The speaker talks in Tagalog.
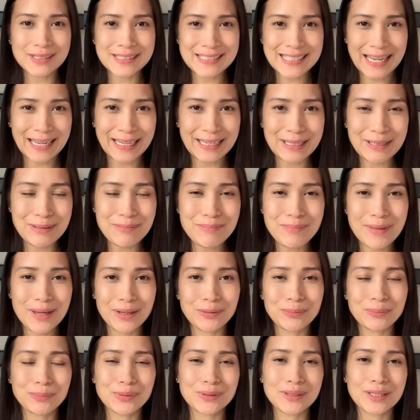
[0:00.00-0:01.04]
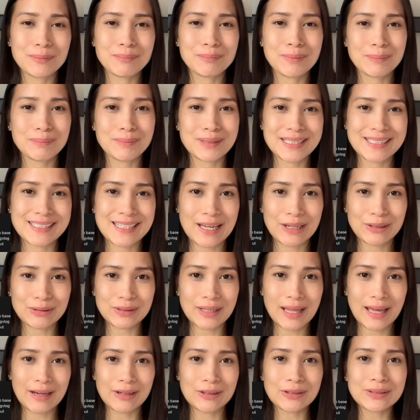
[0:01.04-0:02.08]
time, meron pong
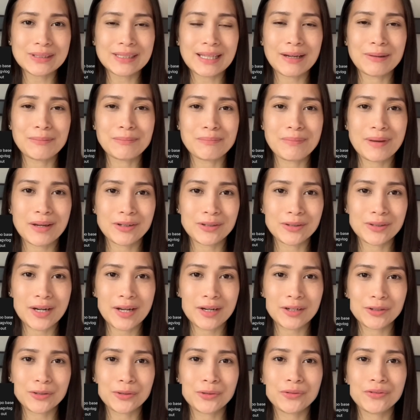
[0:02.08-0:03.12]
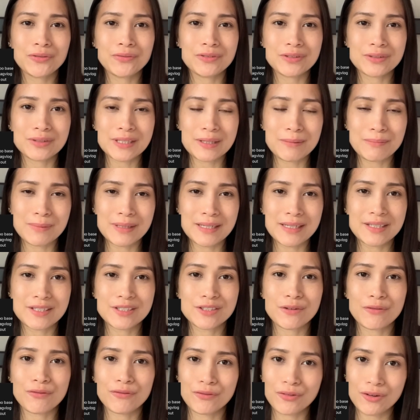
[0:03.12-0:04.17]
nagpapa-shoutout ang Bernardo
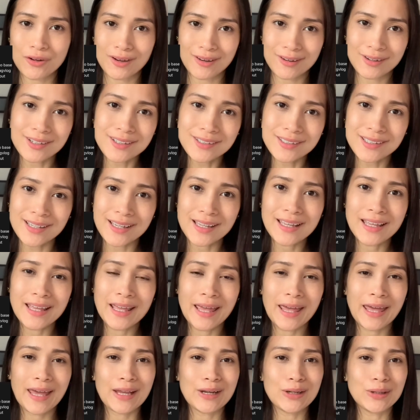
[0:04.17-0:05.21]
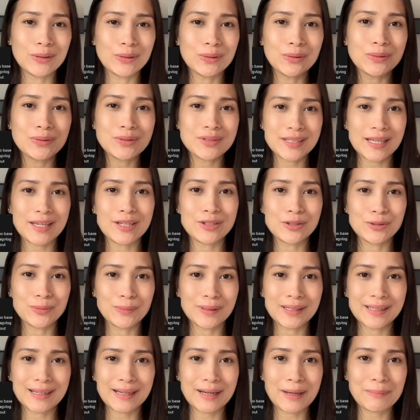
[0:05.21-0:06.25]
Siblings Vlog. Hello sa
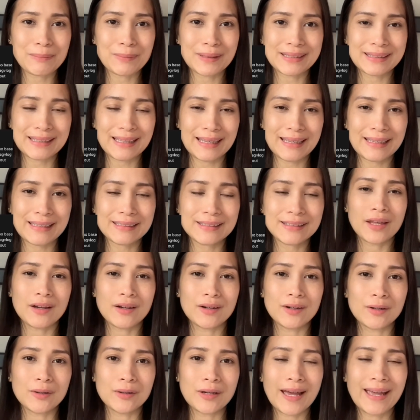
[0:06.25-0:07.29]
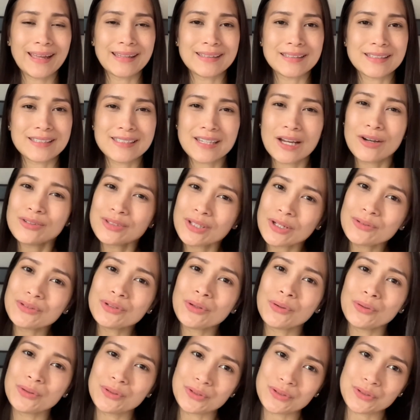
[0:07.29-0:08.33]
inyong magkakapatid. Uh, and shoutout
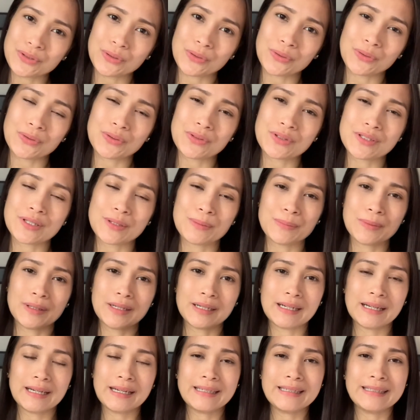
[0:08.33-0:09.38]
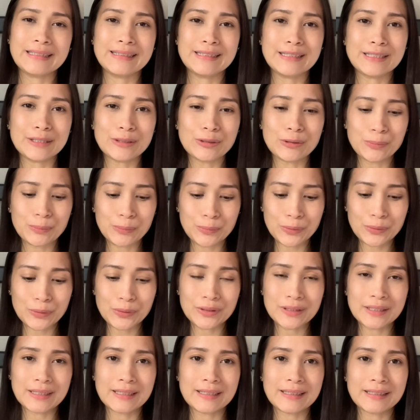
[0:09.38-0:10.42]
also sa mga hindi ko po
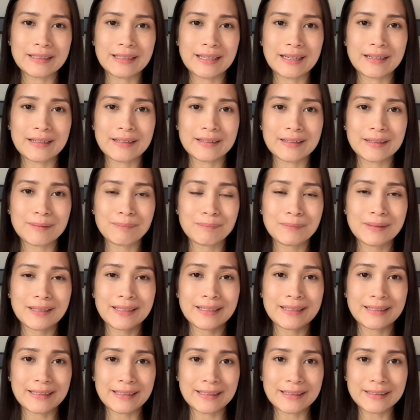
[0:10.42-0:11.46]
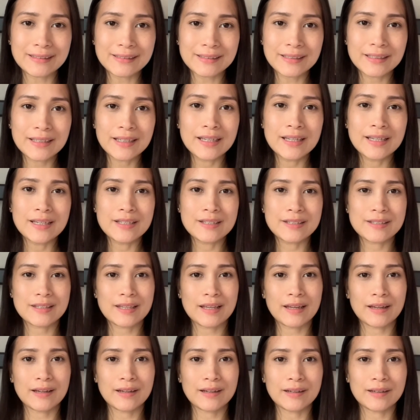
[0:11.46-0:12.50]
na na-replyan
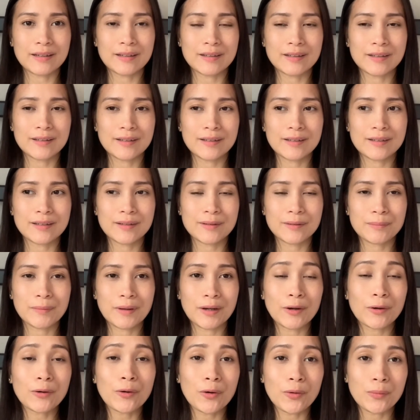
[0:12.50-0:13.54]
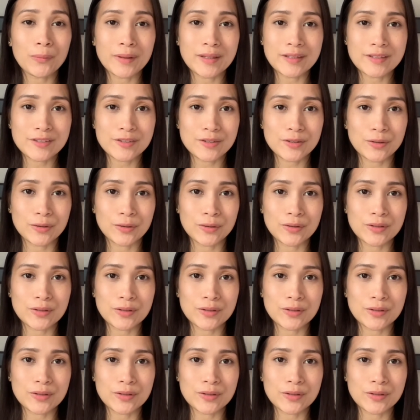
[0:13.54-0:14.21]
sa mga comments nyo